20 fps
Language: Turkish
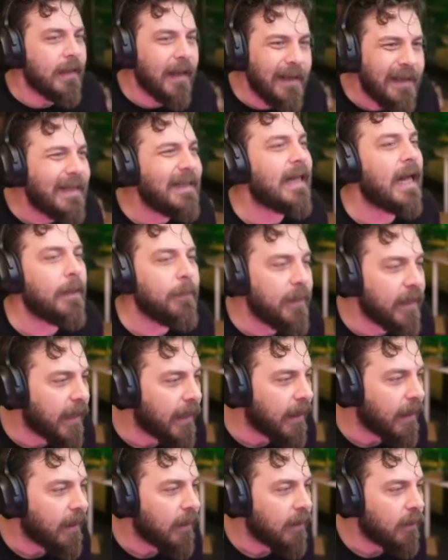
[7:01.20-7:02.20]
Ya gider bir
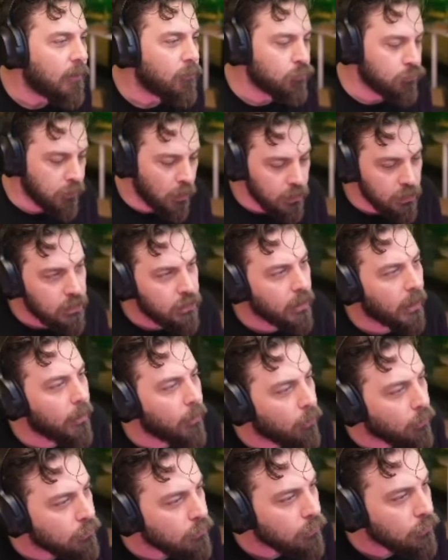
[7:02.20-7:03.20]
aya. Ulan iki
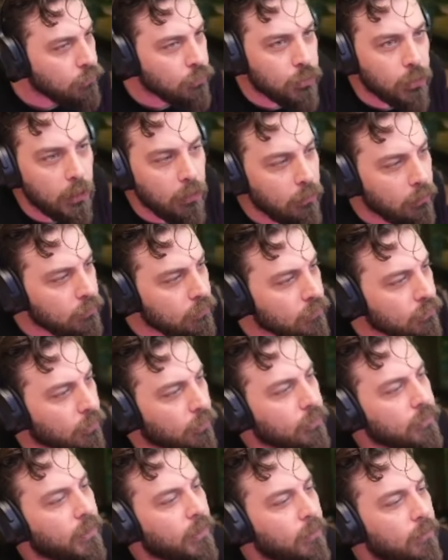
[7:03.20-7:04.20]
ay oldu, üç ay oldu,
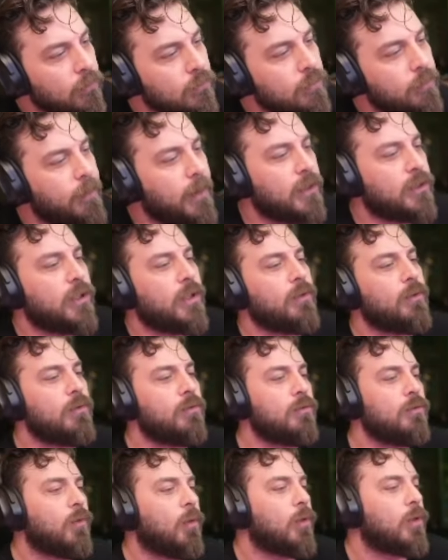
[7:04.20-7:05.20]
dört ay oldu, beş ay
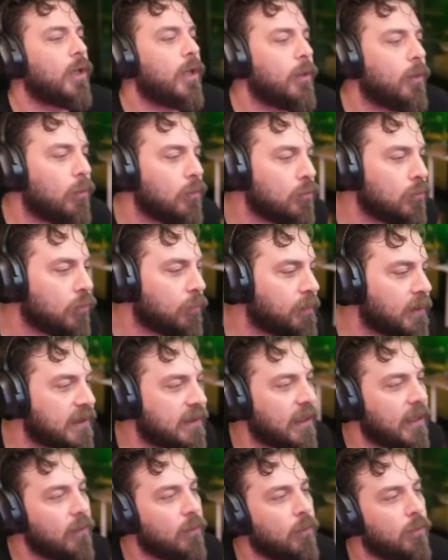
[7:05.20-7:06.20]
oldu, on ay oldu, bir
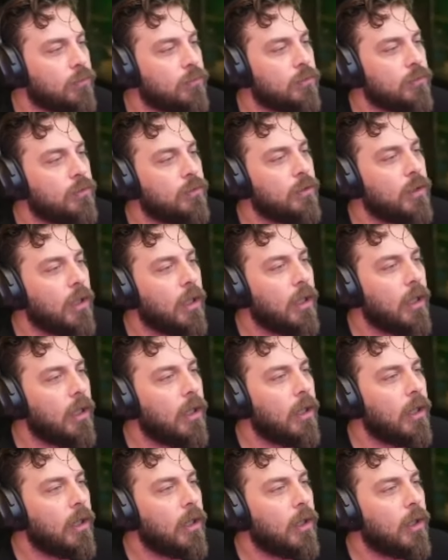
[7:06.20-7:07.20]
sene oldu.
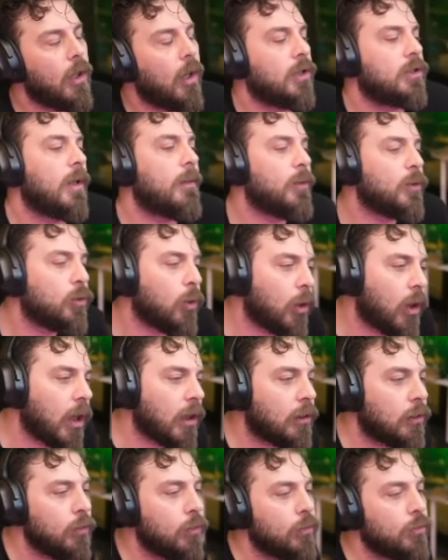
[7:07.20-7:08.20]
Adamı
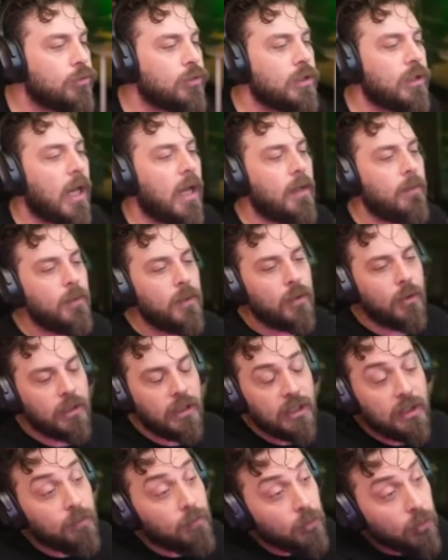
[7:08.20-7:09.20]
tokatlıyoruz gelmiyor
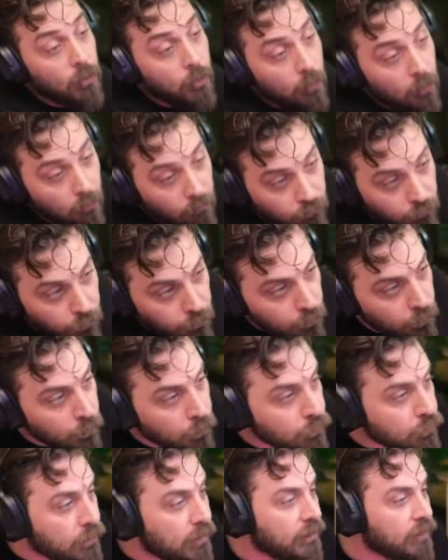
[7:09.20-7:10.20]
gitmiyor,
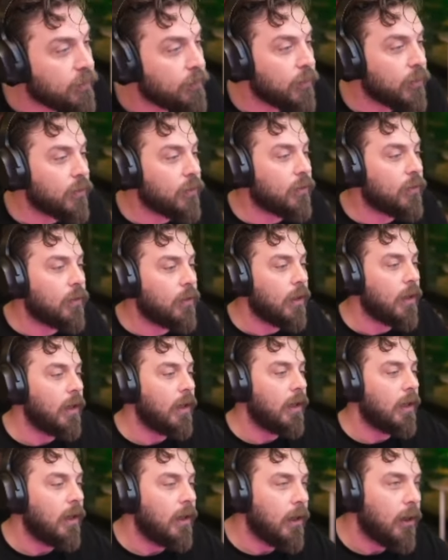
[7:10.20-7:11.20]
vuruyoruz gitmiyor.
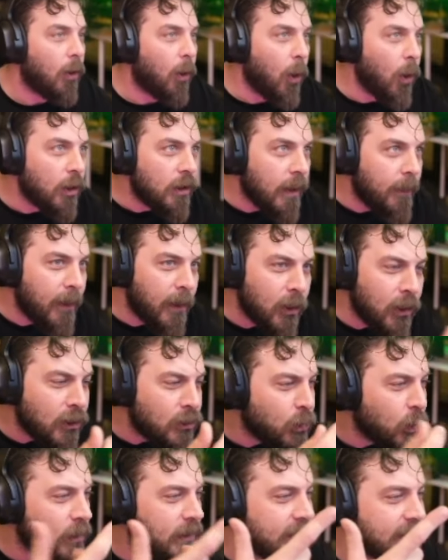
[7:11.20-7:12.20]
Orada ben
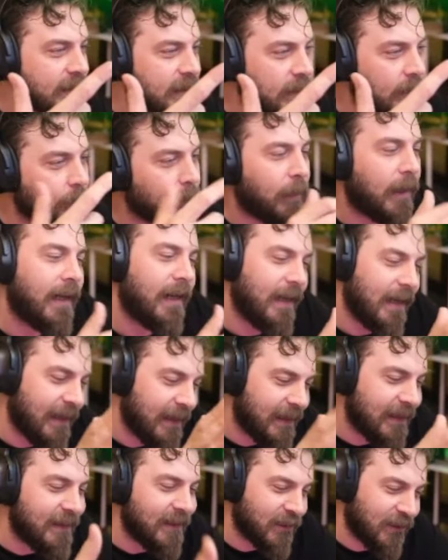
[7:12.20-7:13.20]
ona çok ısındım parayla
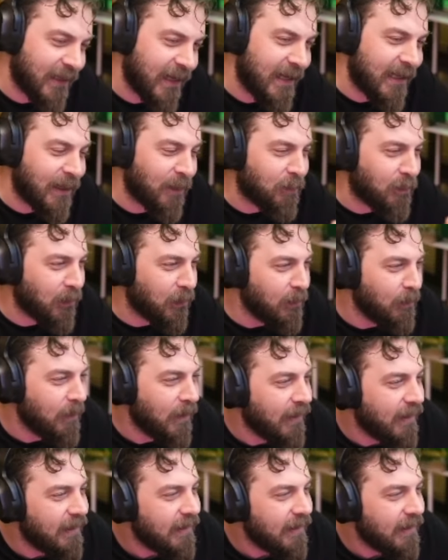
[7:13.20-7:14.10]
ilgili geyik yapıyorum.